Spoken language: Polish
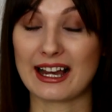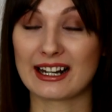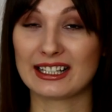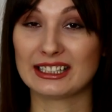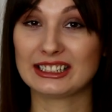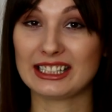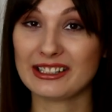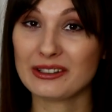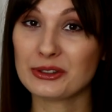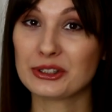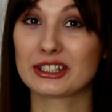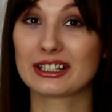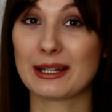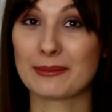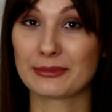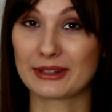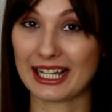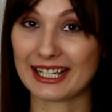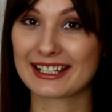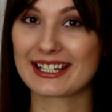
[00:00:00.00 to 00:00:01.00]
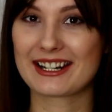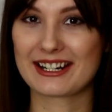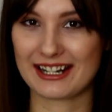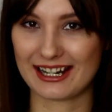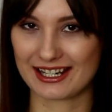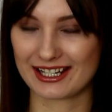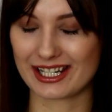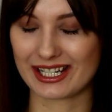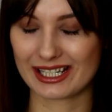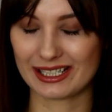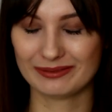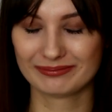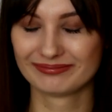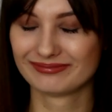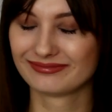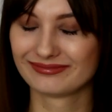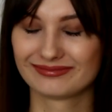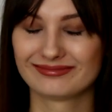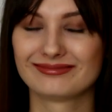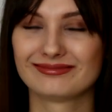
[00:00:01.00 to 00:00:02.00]
ale dzieją się tam takie rzeczy,
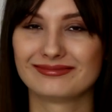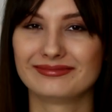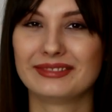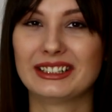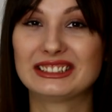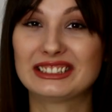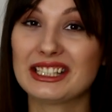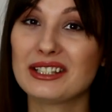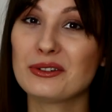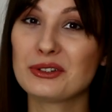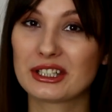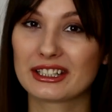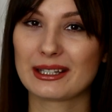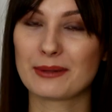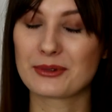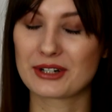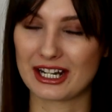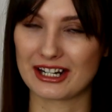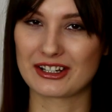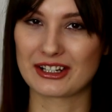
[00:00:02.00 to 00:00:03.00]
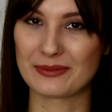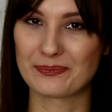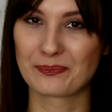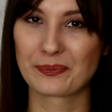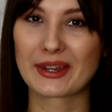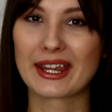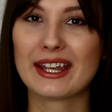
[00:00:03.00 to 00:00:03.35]
dzieją tam rzeczy.